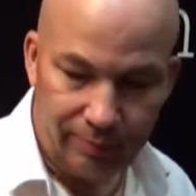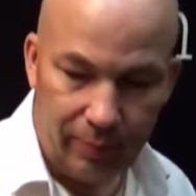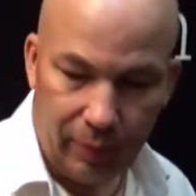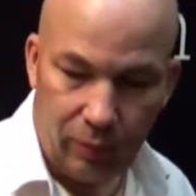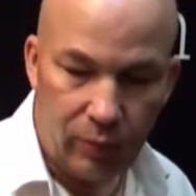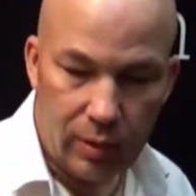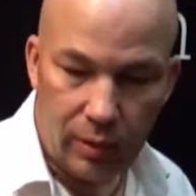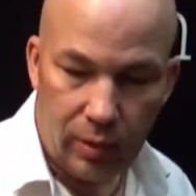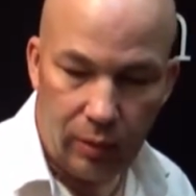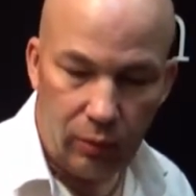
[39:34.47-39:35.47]
не знаю,
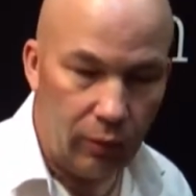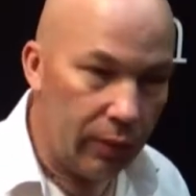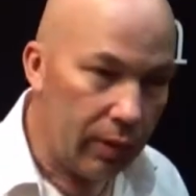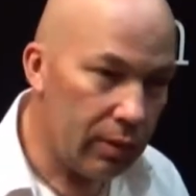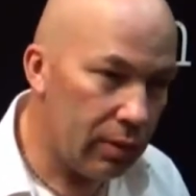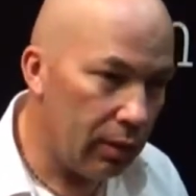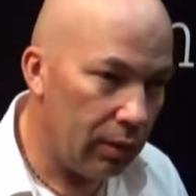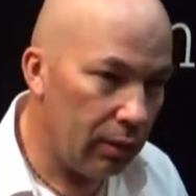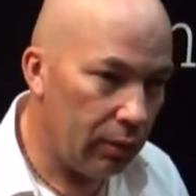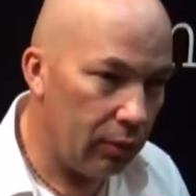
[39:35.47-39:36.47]
нюансы,
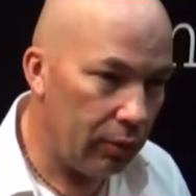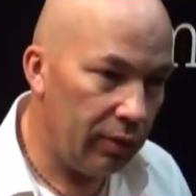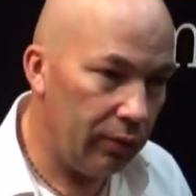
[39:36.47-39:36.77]
которые вот